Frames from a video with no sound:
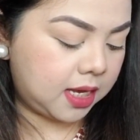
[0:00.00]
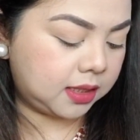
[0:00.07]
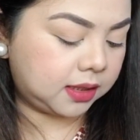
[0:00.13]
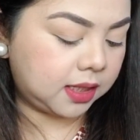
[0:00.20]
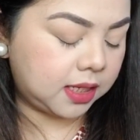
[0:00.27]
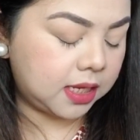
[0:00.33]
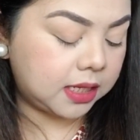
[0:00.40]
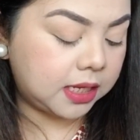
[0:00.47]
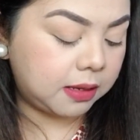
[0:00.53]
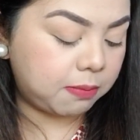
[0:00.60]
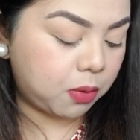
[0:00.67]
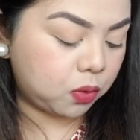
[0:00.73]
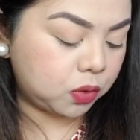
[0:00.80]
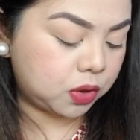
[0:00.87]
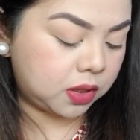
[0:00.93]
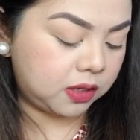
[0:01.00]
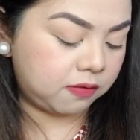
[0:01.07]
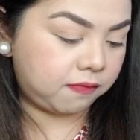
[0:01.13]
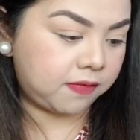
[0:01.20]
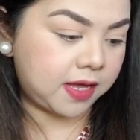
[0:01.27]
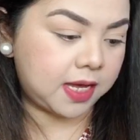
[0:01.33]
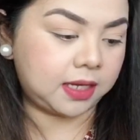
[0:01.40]
3D motion
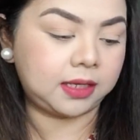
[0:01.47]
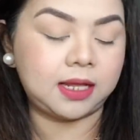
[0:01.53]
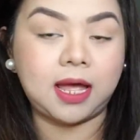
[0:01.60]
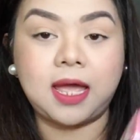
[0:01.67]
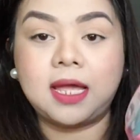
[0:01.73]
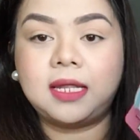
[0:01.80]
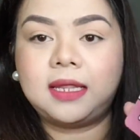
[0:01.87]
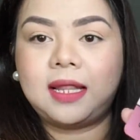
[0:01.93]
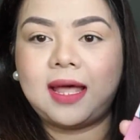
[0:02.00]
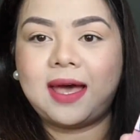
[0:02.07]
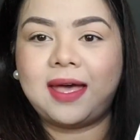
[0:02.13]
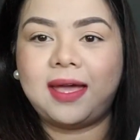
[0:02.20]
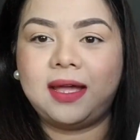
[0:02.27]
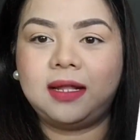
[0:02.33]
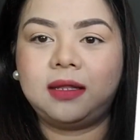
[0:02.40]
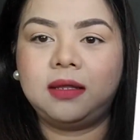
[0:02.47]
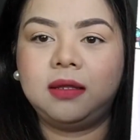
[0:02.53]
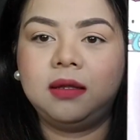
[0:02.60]
effect nightlight.